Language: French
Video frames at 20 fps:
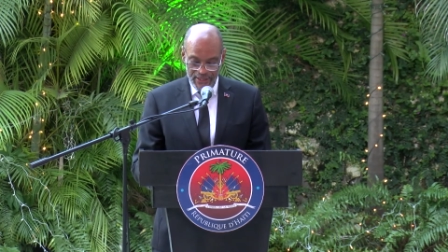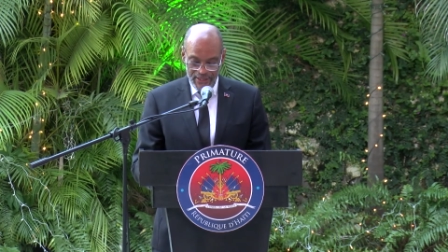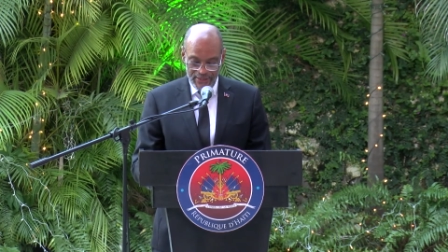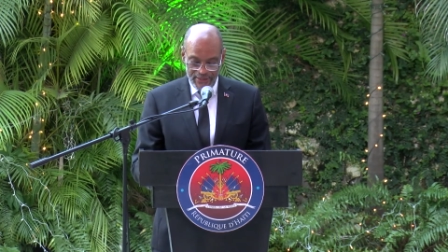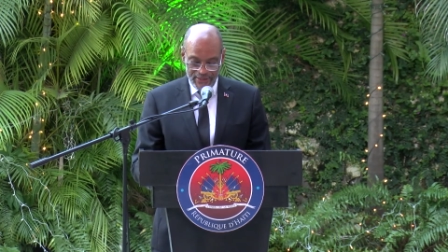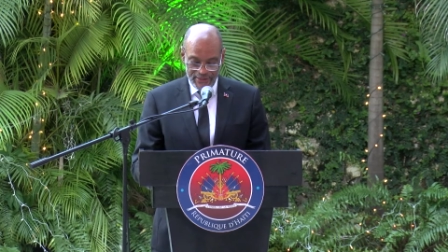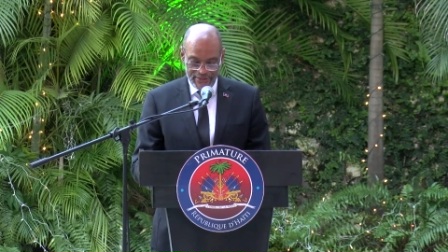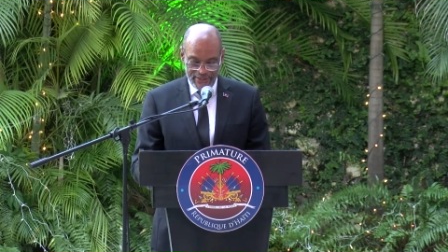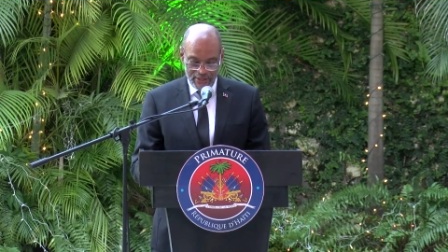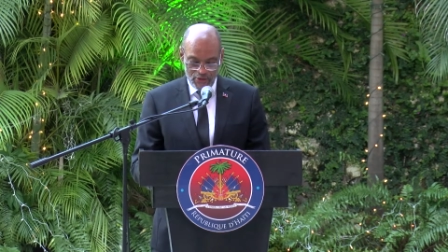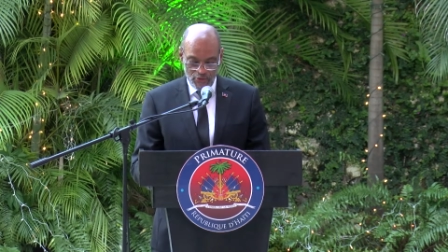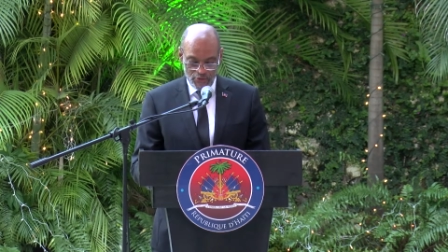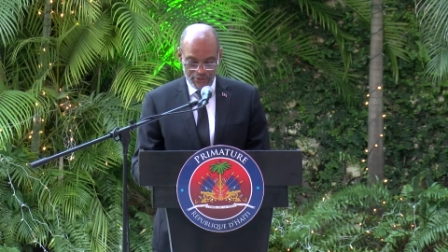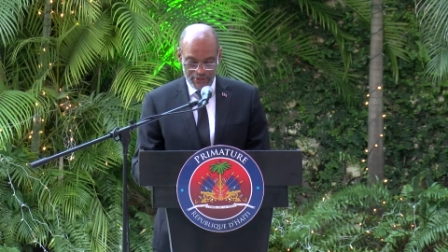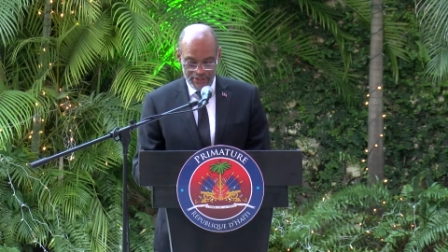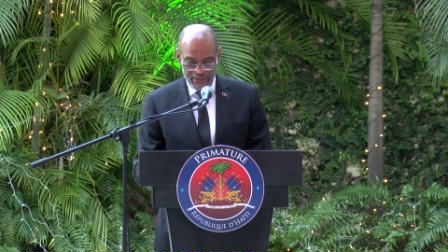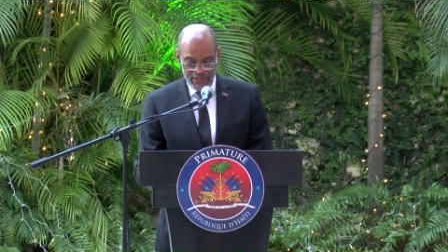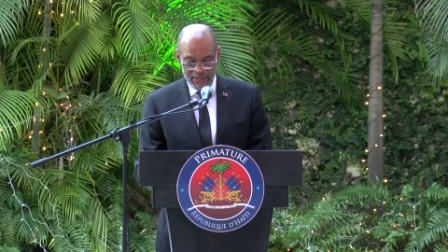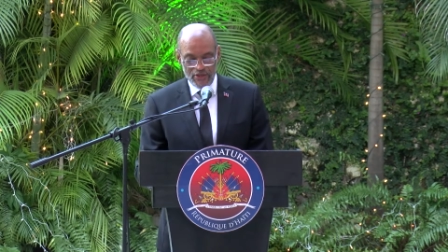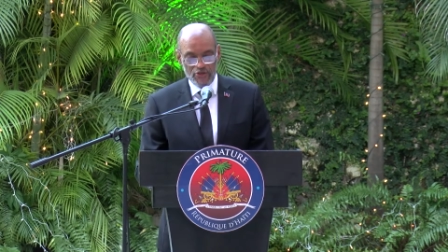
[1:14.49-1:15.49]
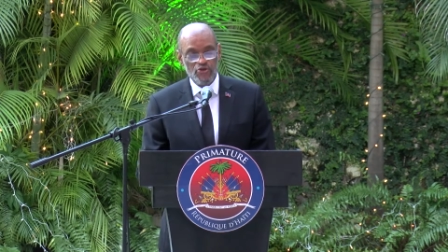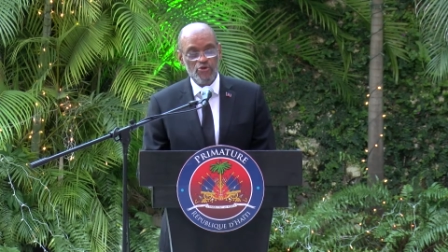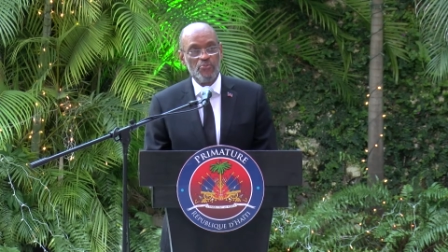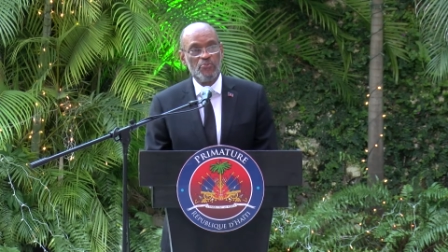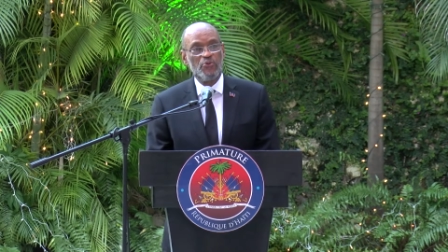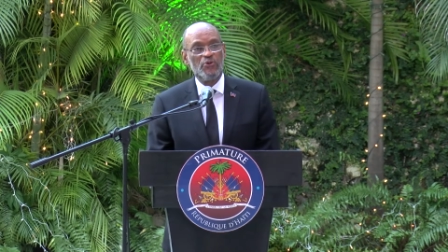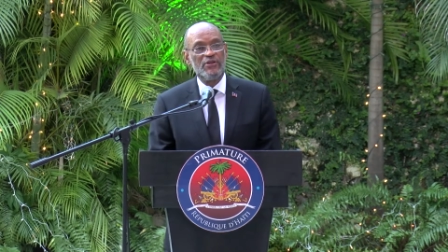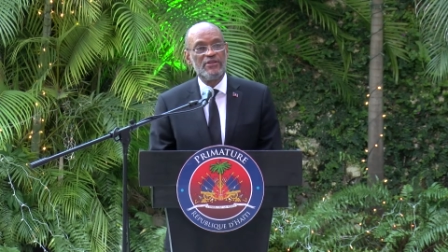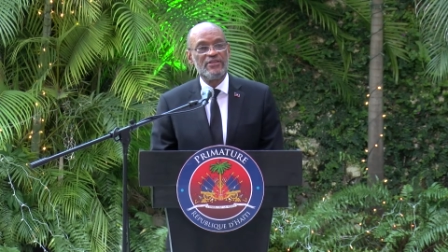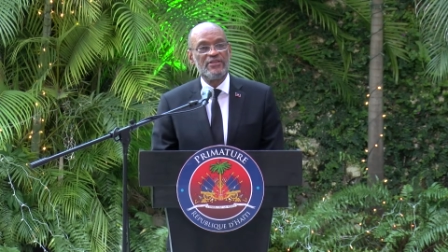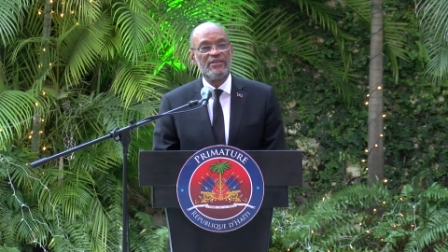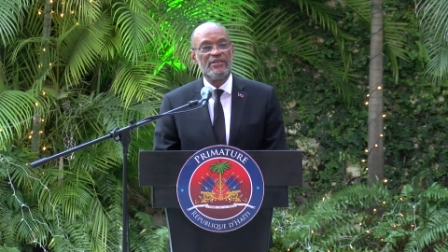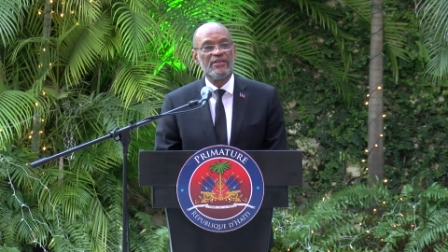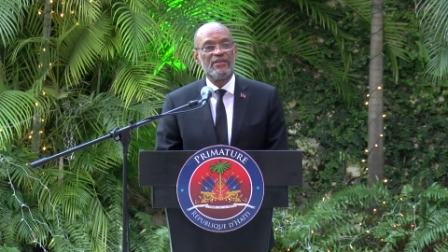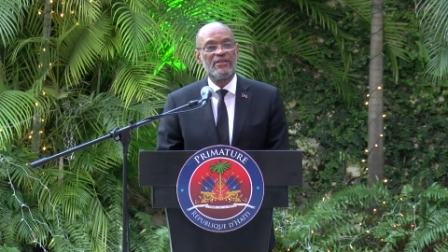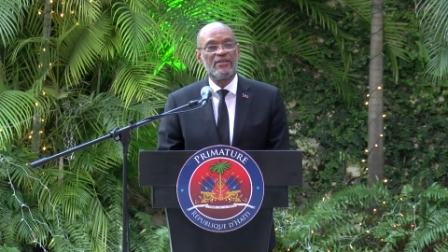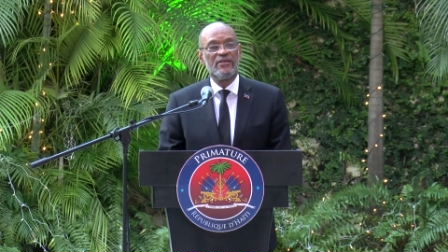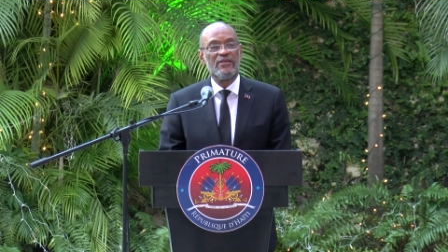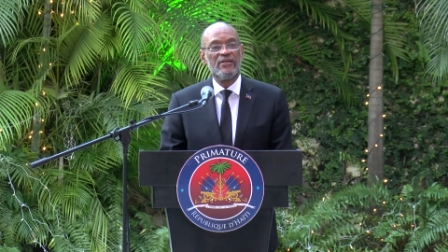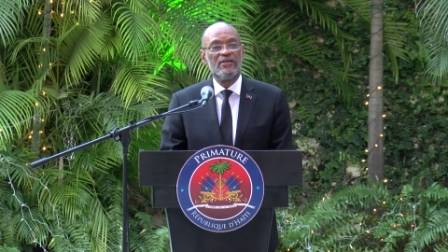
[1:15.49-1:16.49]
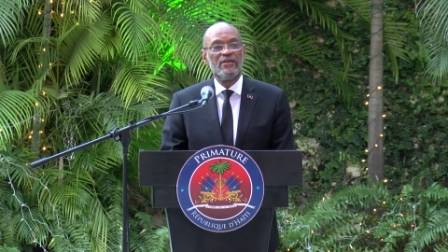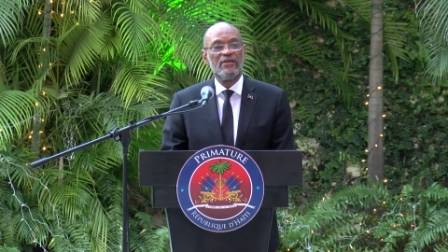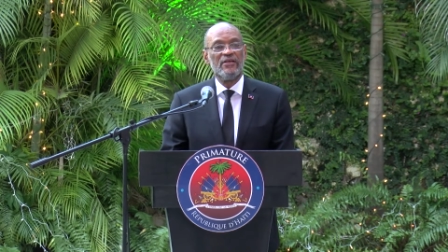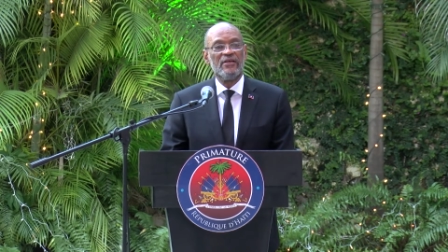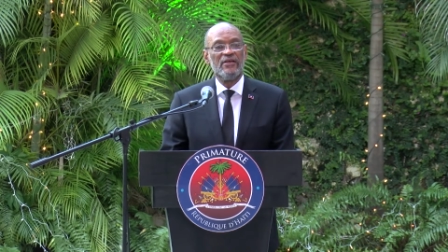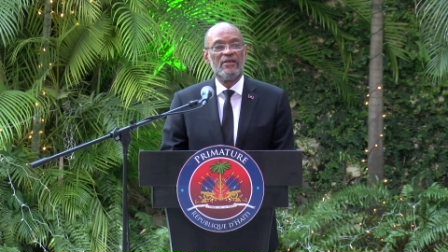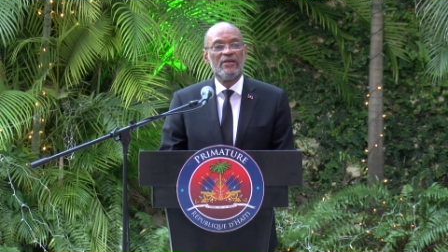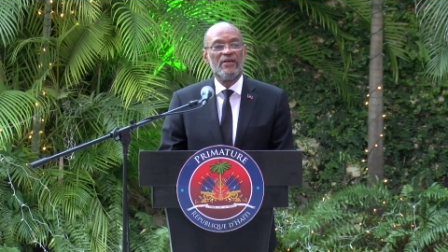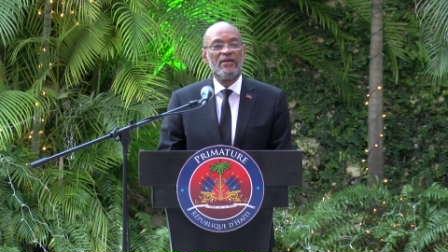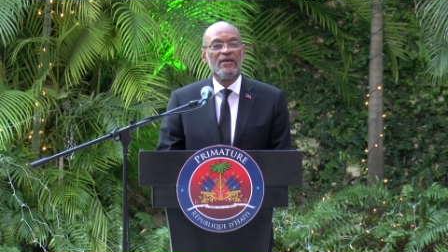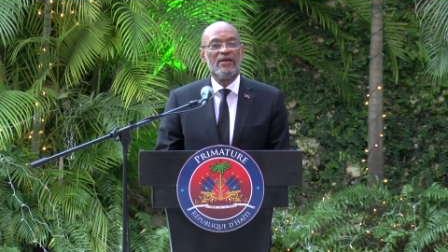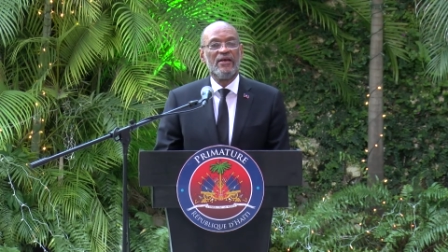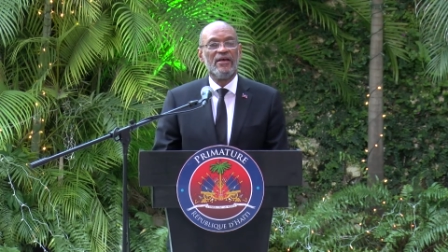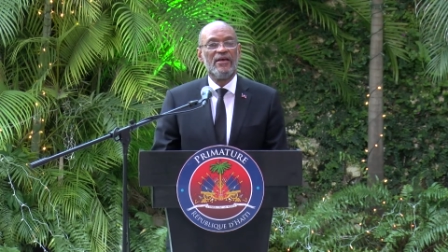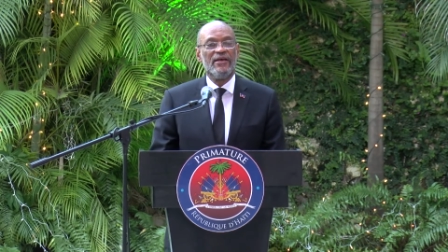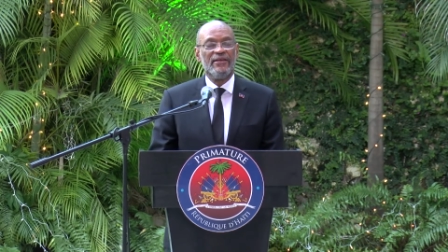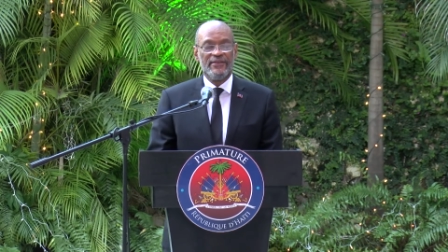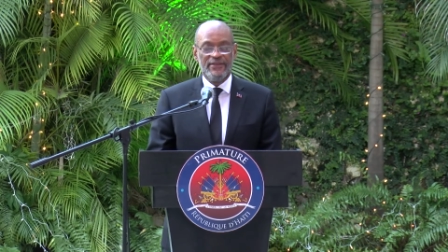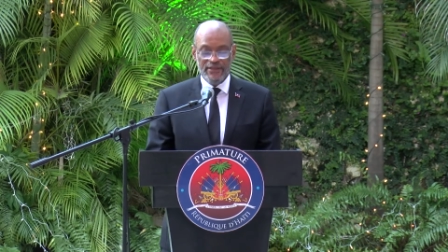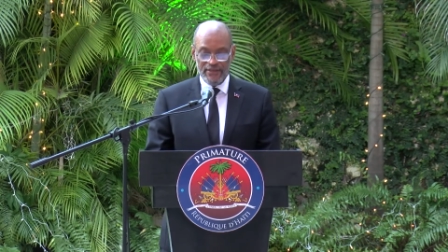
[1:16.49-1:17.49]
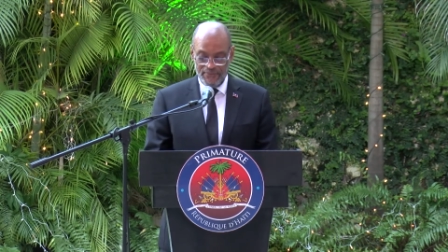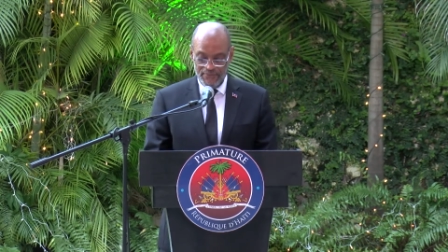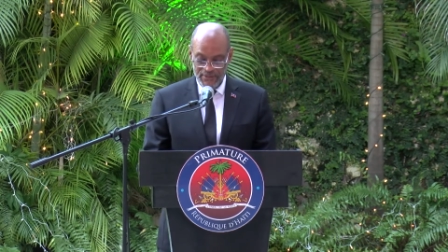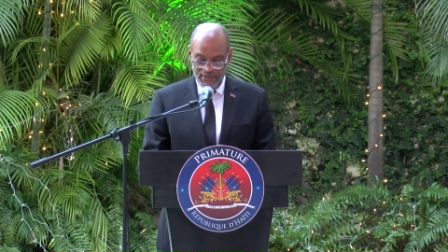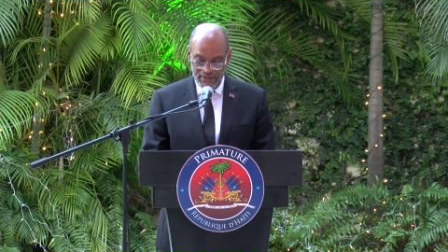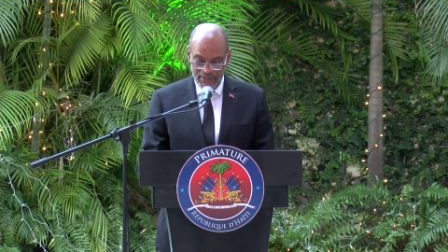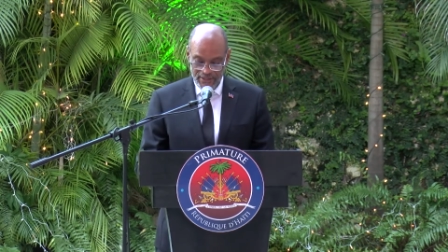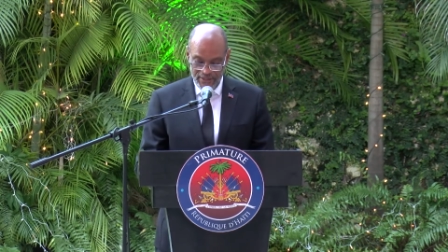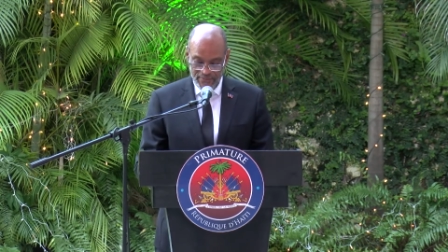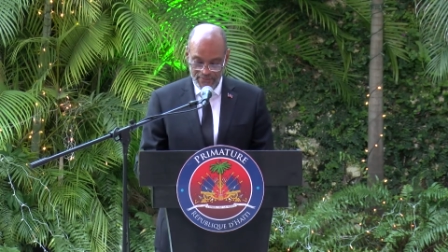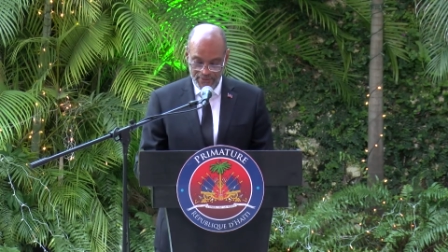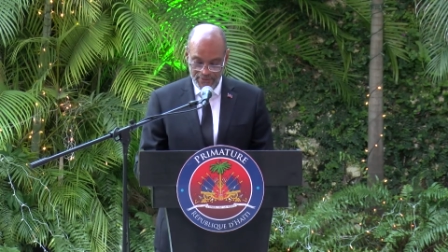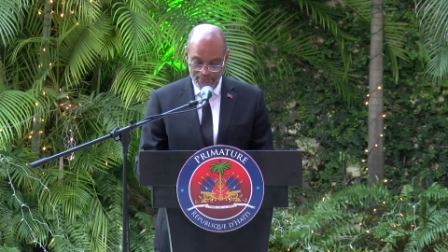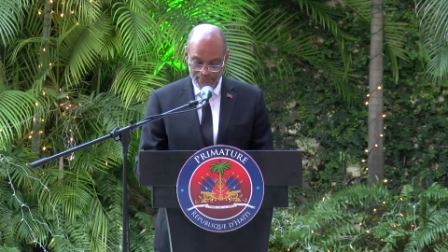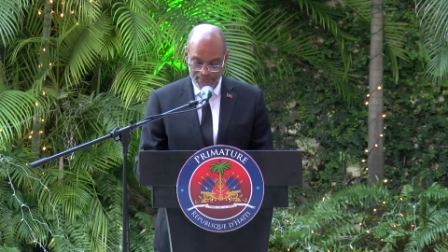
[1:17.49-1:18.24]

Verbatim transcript: dans ces considérations politiques interminables.